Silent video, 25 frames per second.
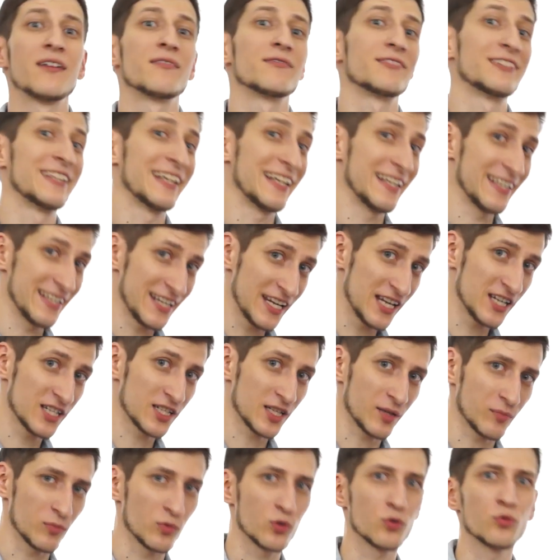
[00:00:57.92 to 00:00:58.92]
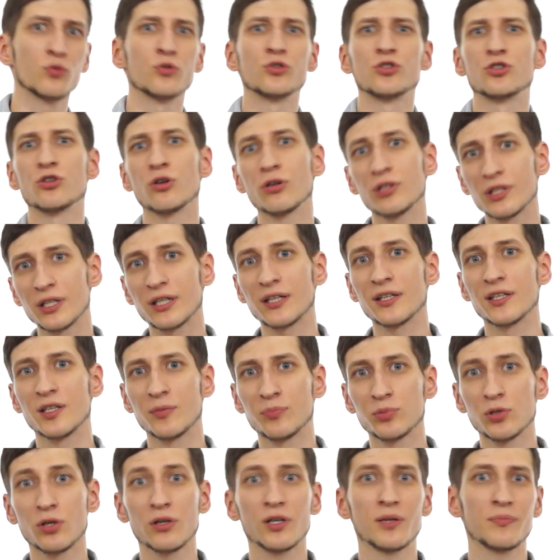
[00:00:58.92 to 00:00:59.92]
В дальнейшем ученых
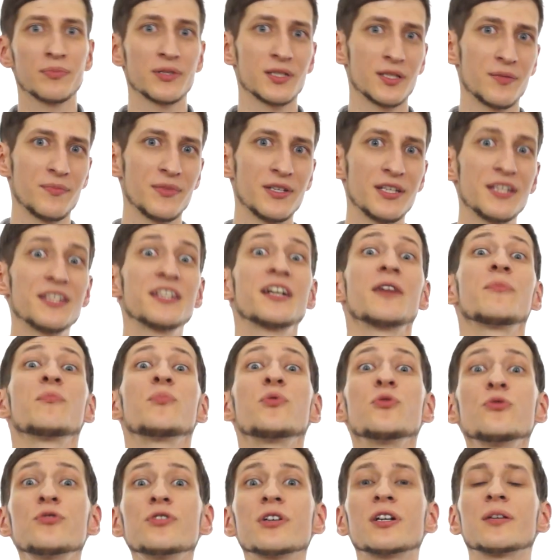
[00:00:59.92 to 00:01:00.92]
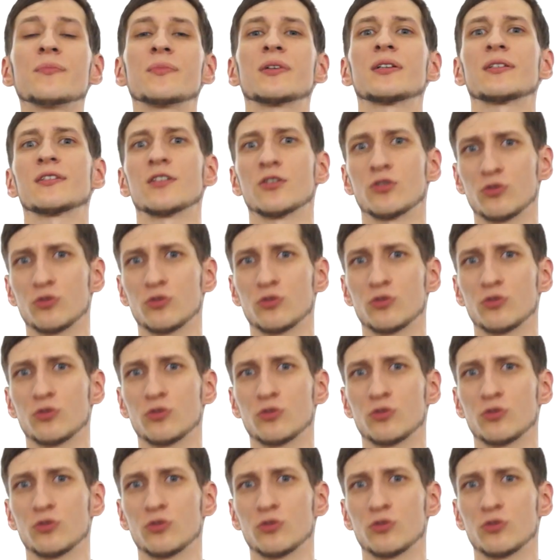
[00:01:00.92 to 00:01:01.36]
неплохо бы заменить компьютерами с